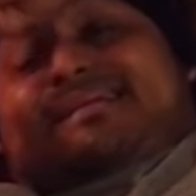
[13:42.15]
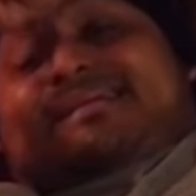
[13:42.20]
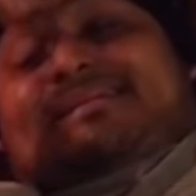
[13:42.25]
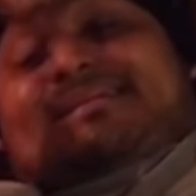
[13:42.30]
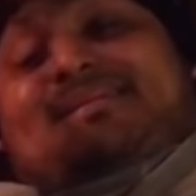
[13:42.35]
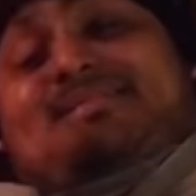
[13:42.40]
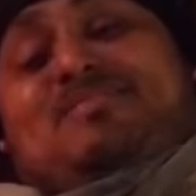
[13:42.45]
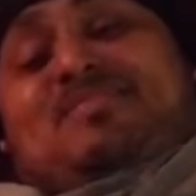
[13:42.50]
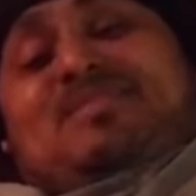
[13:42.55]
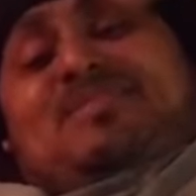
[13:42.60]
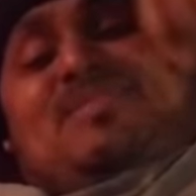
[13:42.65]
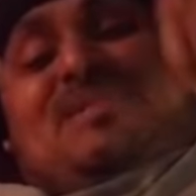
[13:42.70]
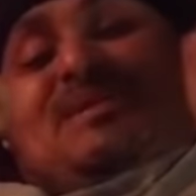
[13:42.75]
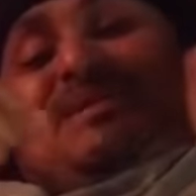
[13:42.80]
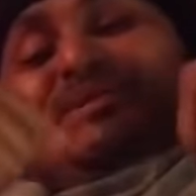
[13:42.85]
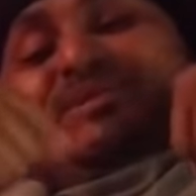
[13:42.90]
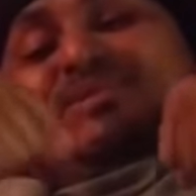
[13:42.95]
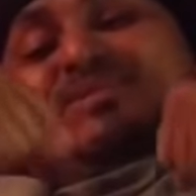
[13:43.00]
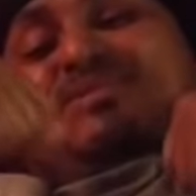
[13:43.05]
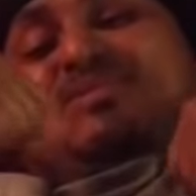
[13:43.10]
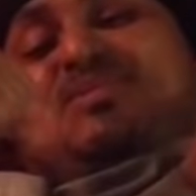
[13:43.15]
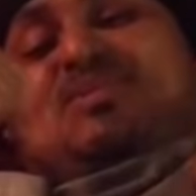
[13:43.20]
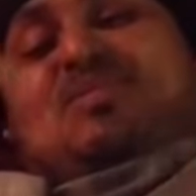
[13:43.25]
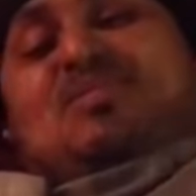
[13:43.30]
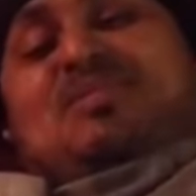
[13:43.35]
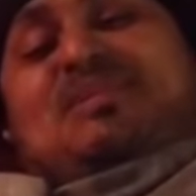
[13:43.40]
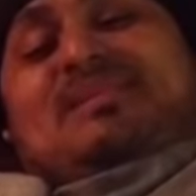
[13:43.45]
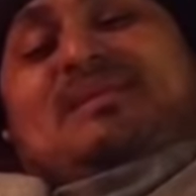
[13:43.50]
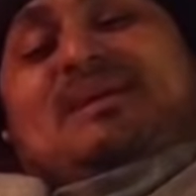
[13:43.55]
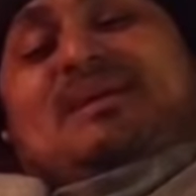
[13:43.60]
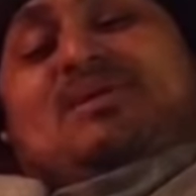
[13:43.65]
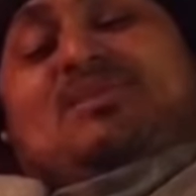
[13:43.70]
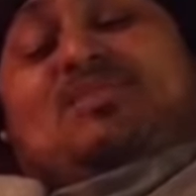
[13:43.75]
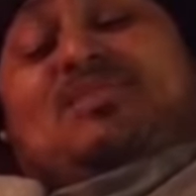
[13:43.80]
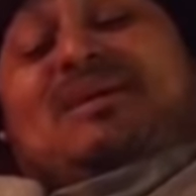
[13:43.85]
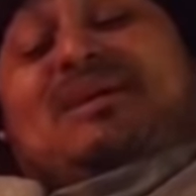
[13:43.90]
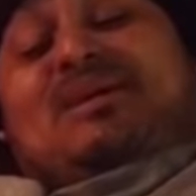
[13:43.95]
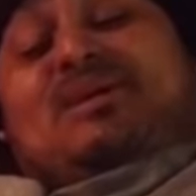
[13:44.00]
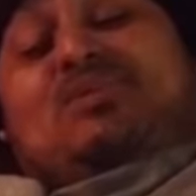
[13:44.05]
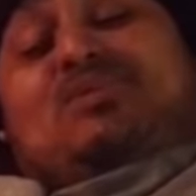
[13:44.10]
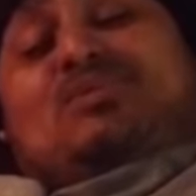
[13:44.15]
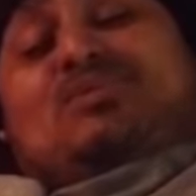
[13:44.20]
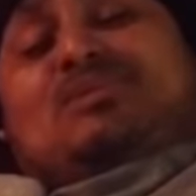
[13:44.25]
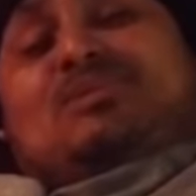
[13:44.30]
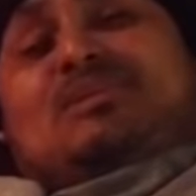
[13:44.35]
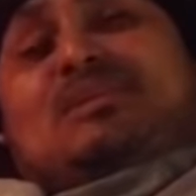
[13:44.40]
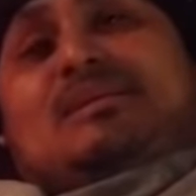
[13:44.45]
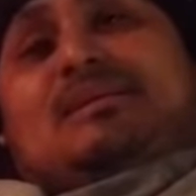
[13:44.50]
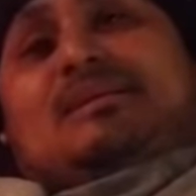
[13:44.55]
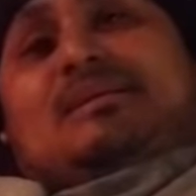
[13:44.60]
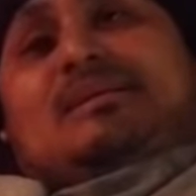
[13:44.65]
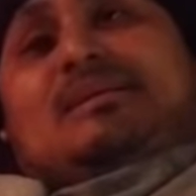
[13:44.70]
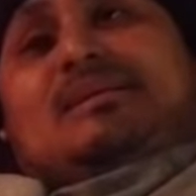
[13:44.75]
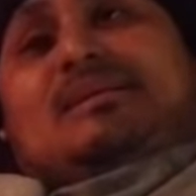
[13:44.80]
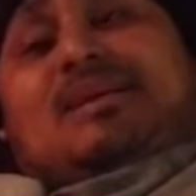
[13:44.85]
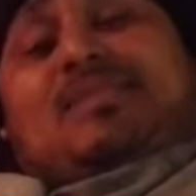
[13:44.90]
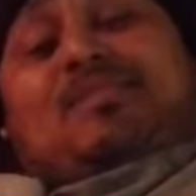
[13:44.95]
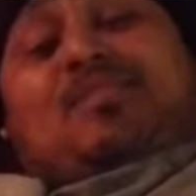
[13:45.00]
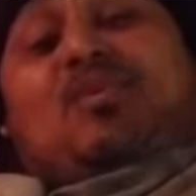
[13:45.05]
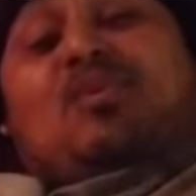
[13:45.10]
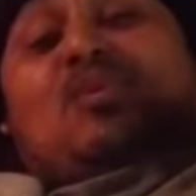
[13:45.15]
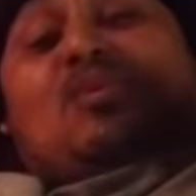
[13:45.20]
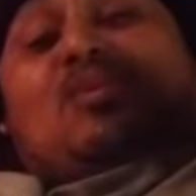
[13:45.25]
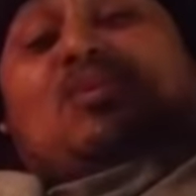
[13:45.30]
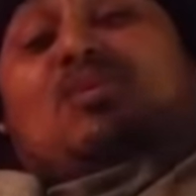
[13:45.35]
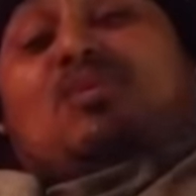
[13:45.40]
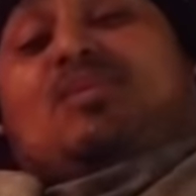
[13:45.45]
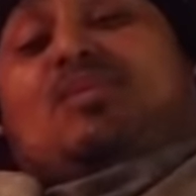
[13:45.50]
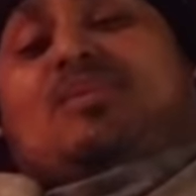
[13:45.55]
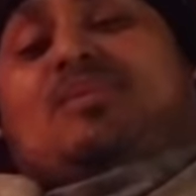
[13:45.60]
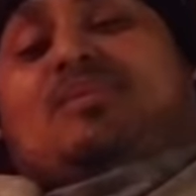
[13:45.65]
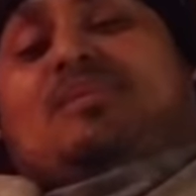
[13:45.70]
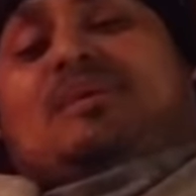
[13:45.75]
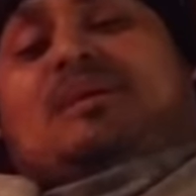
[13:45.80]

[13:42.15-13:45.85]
siempre ver esos sus comentarios bellos, eh, de apoyo,